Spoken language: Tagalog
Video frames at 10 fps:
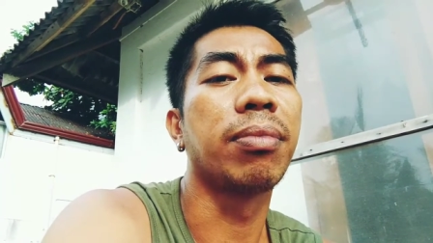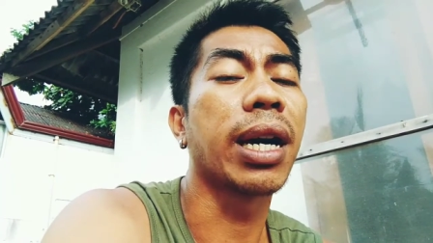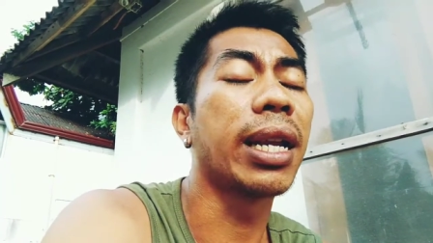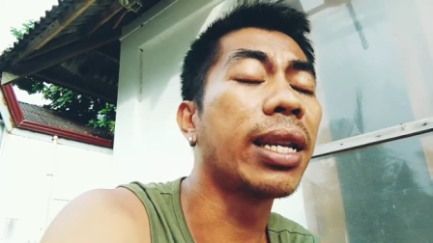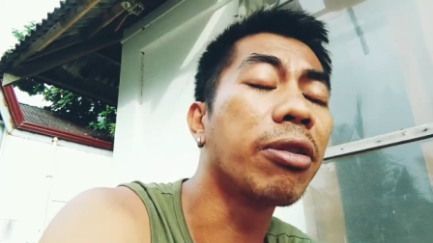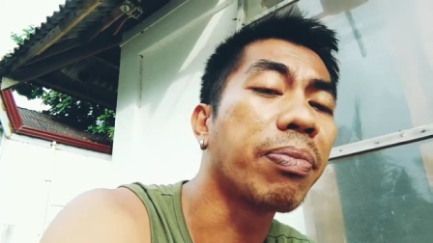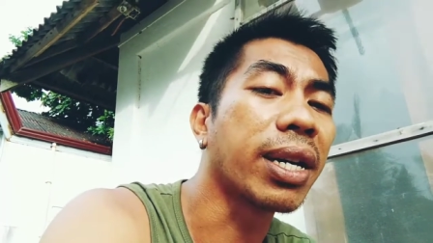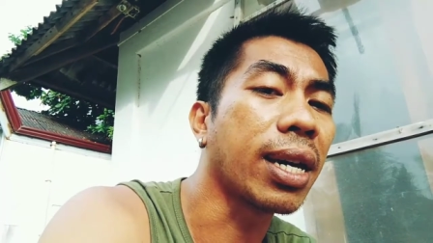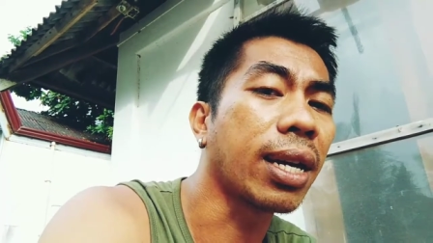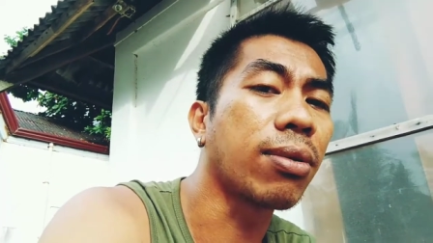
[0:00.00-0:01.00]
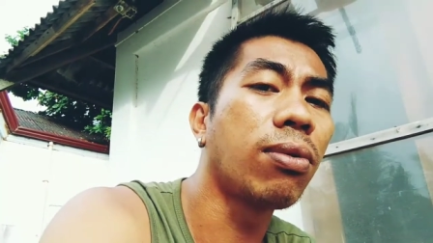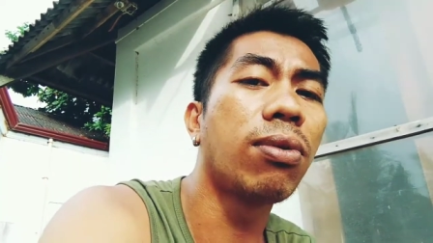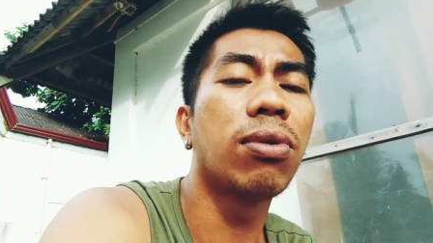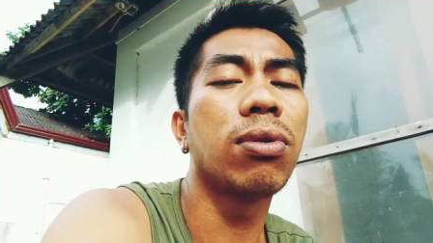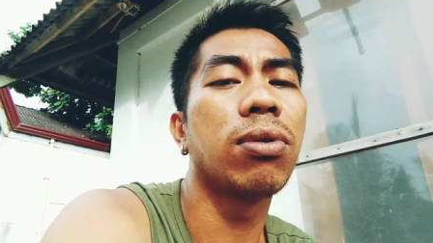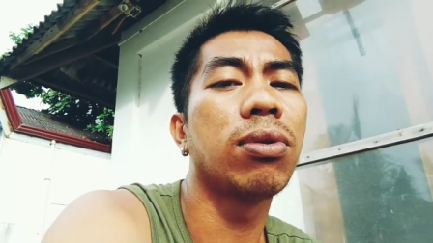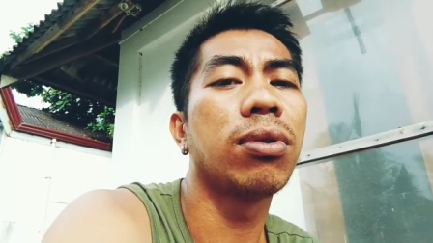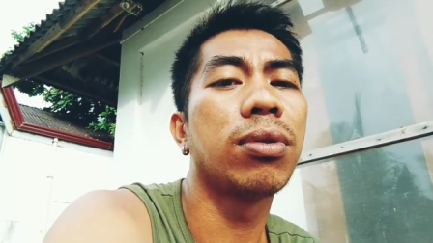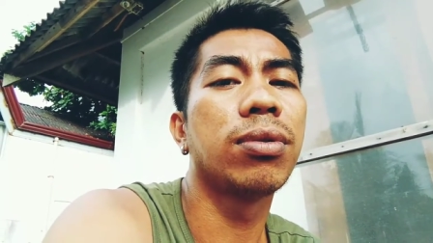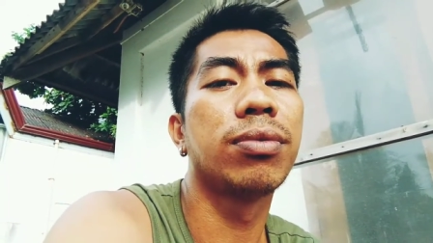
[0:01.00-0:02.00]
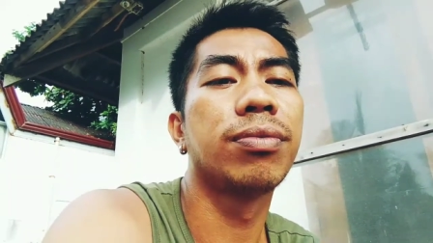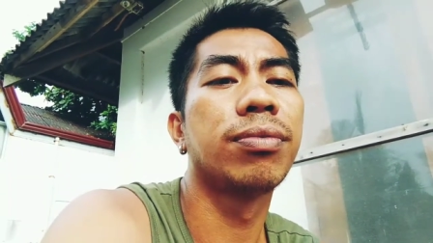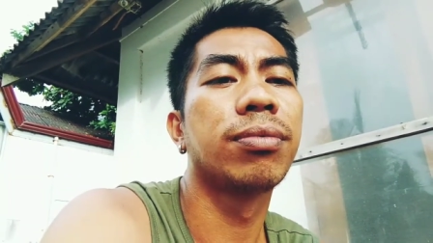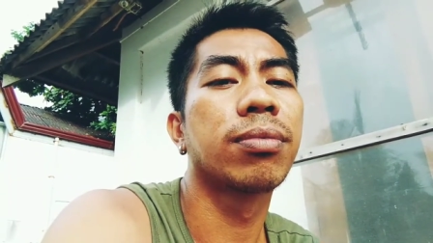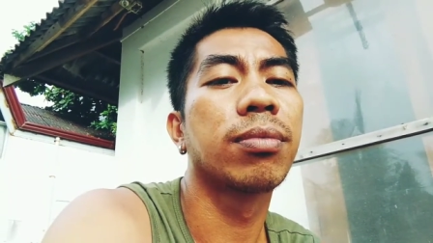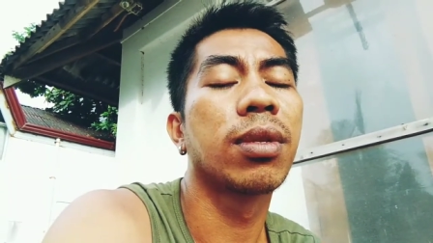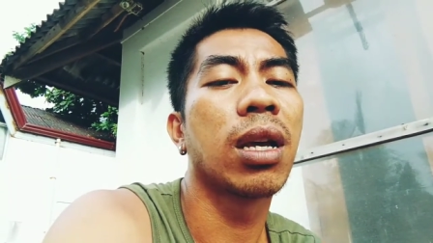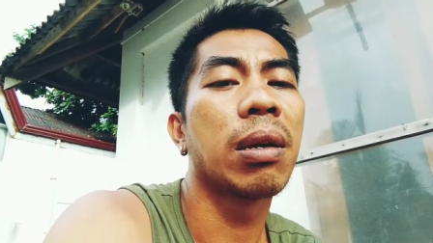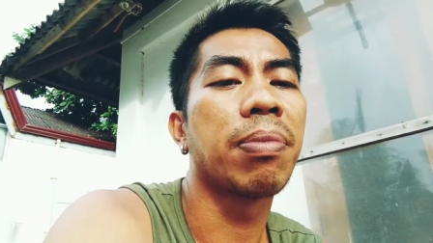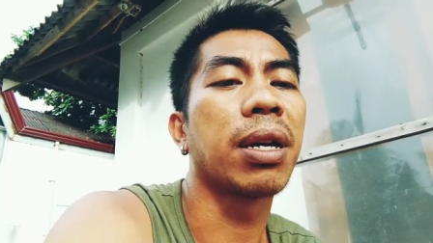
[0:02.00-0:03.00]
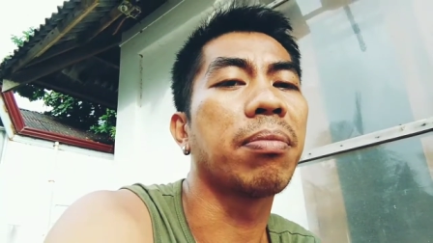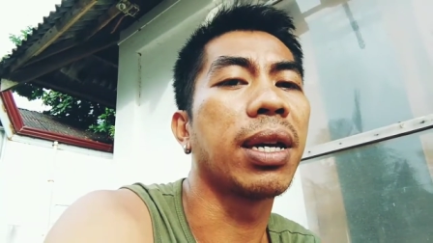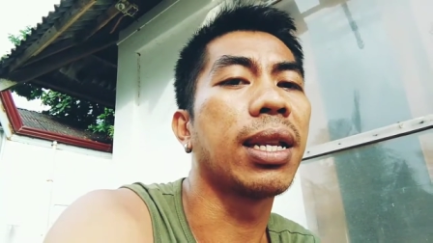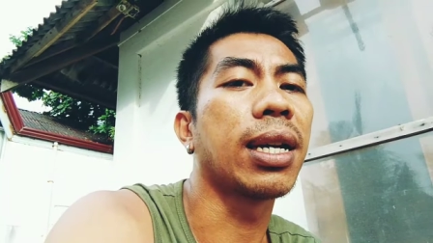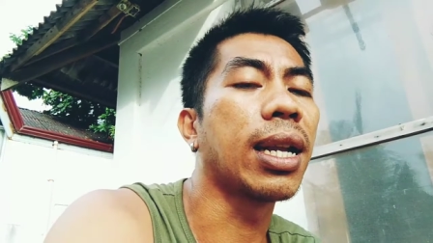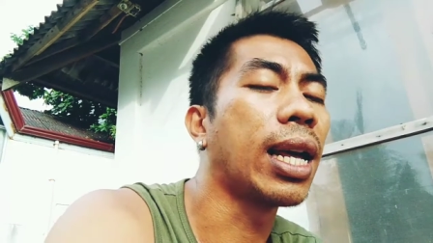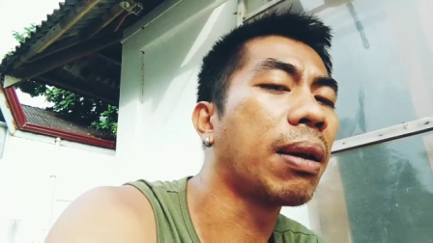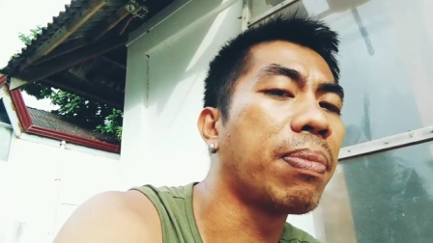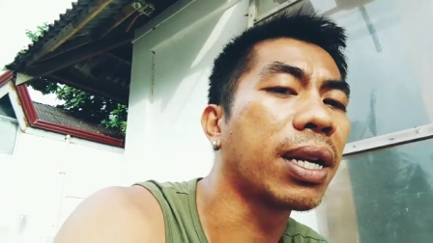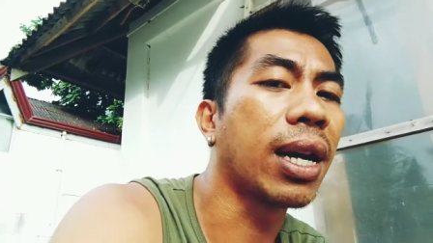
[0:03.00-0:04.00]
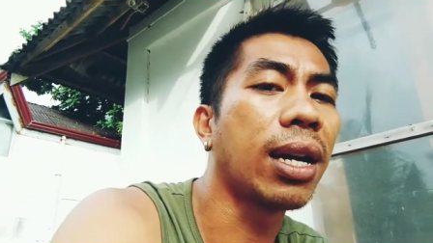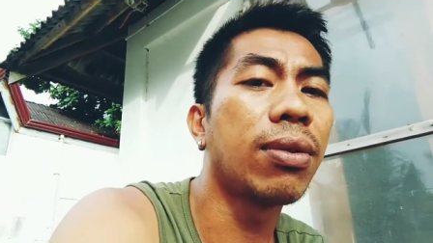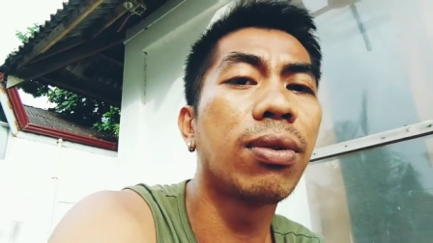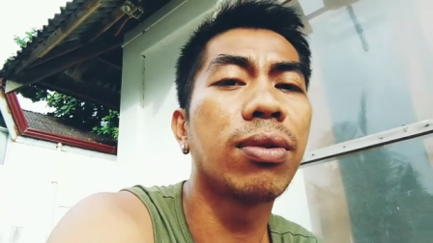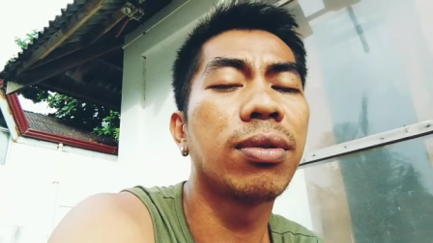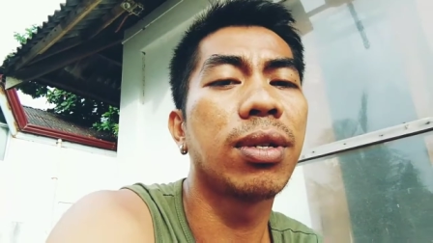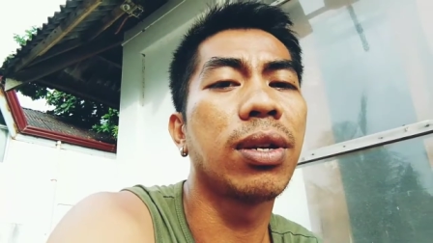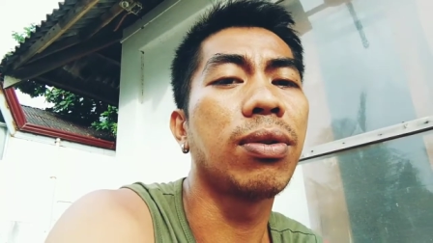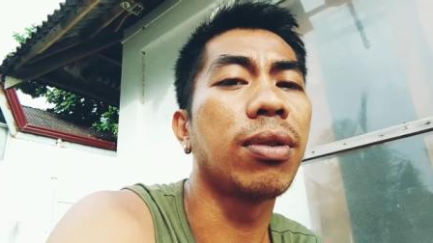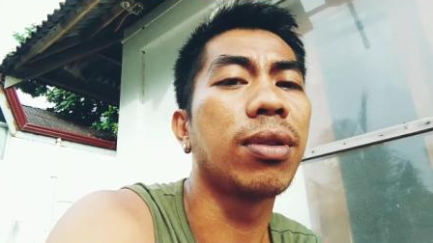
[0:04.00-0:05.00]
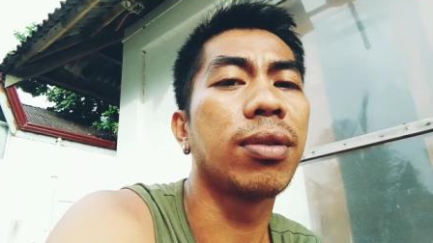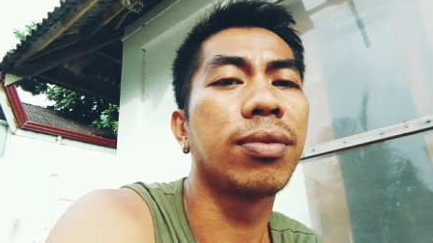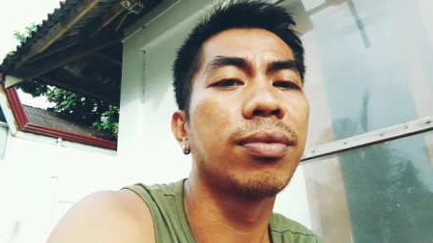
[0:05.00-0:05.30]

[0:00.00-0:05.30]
Maganda yung pakikitungo ko, pag may naglalapag ng ano, yun,